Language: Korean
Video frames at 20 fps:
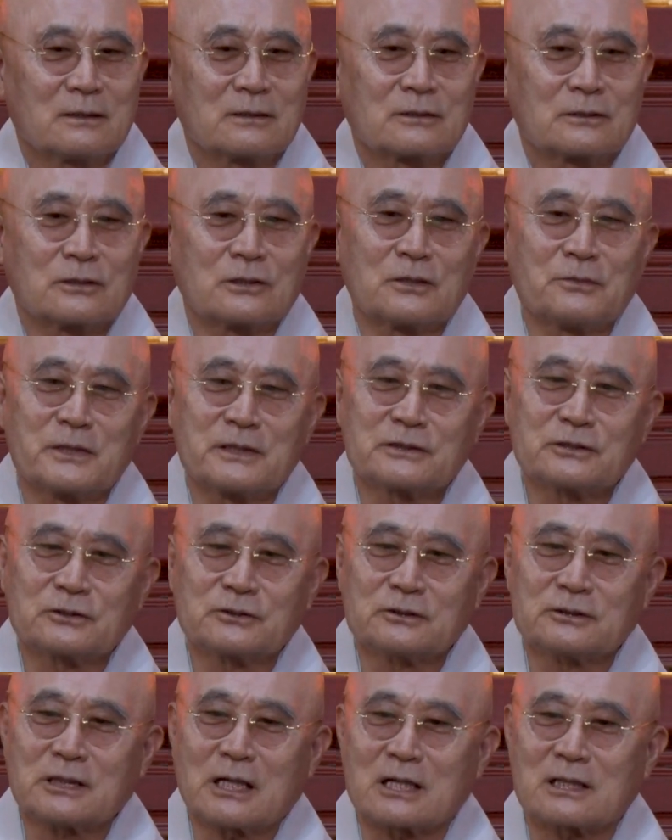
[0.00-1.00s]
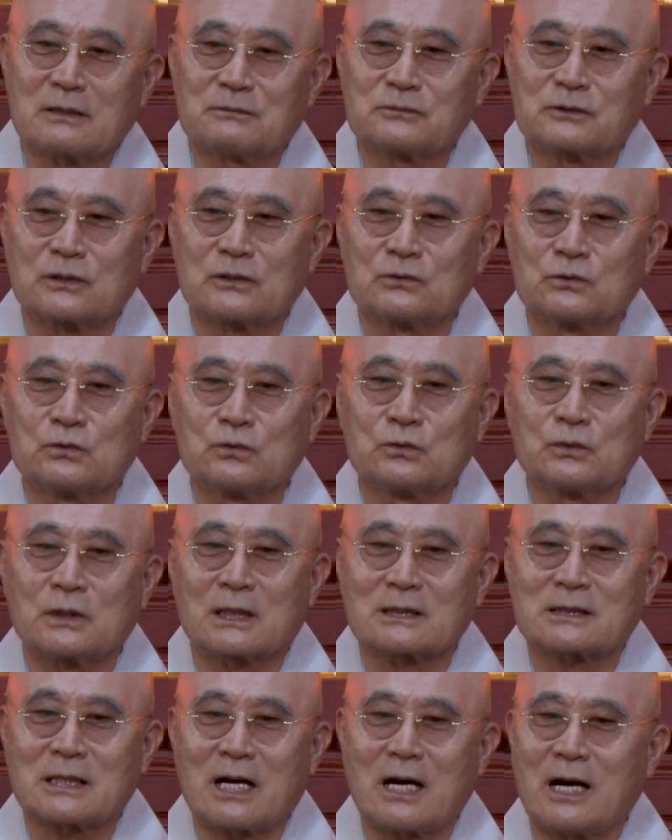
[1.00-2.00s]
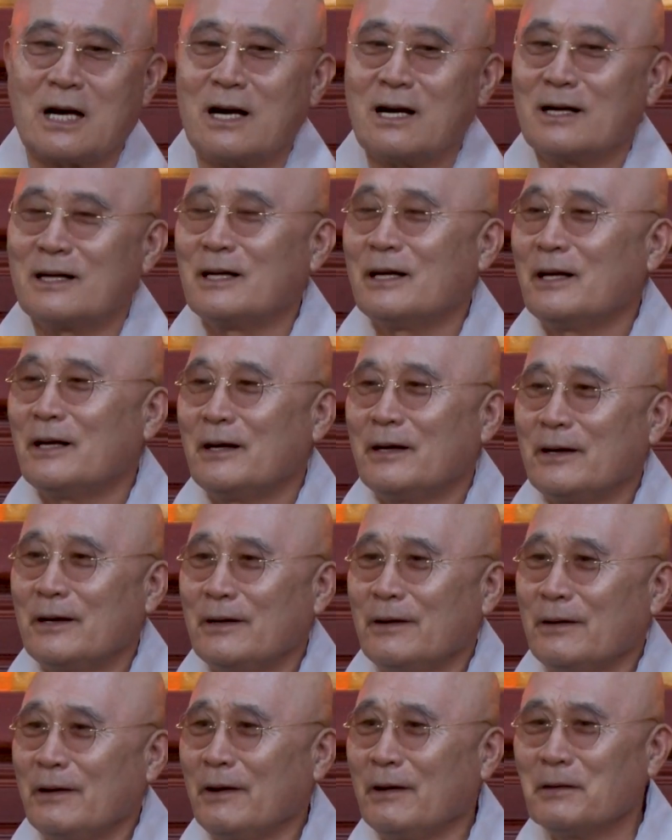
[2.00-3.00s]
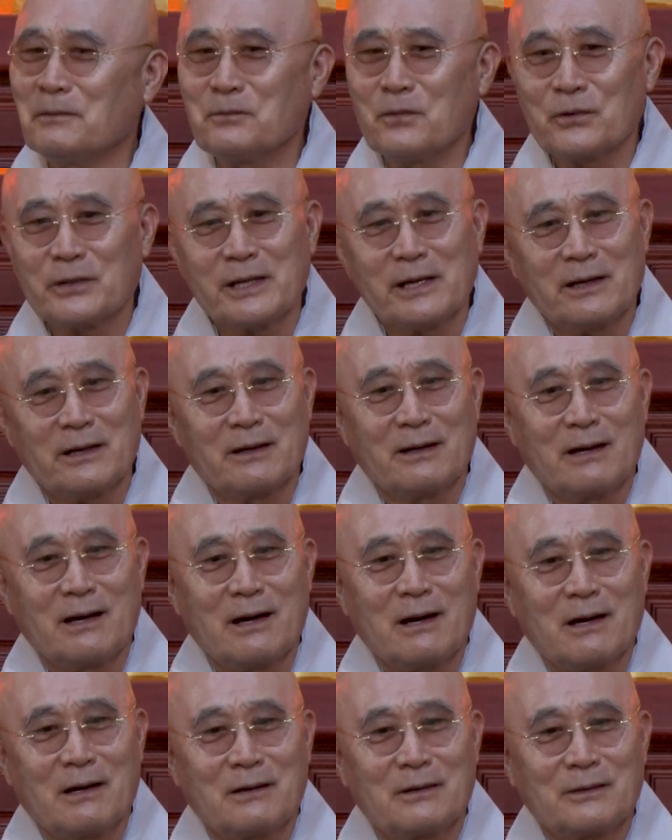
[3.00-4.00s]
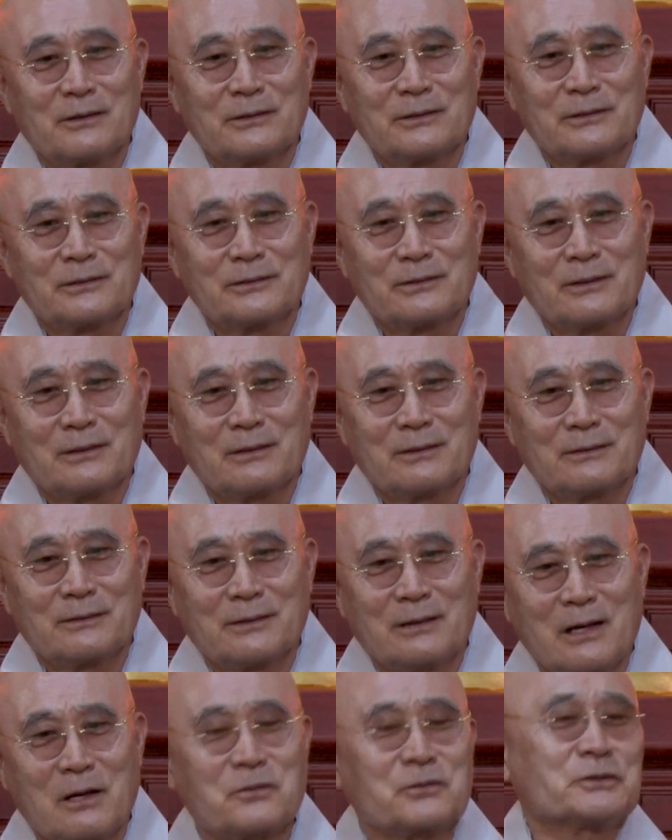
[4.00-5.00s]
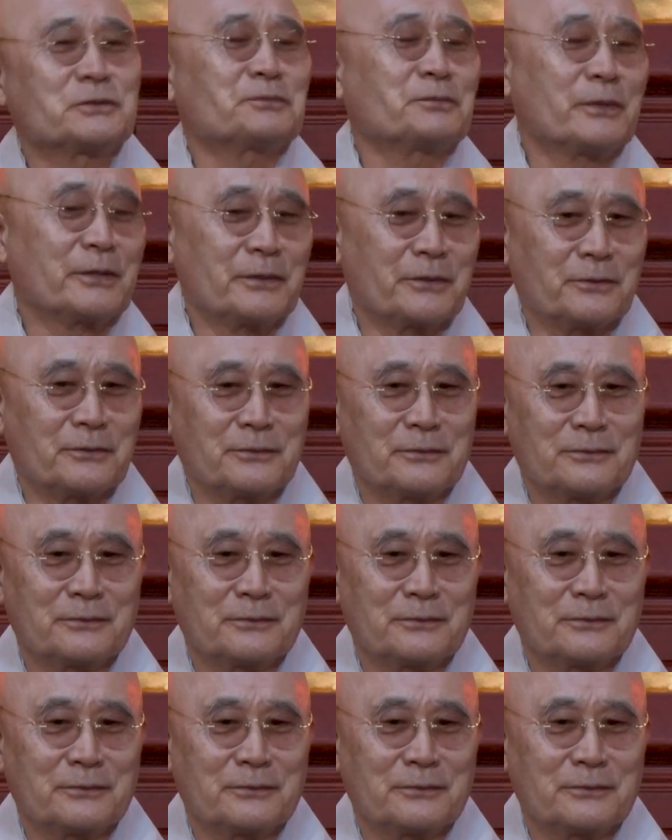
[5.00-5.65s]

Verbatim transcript: 그러면서도 사람들은 누구나 다 행복해 하고 싶어요.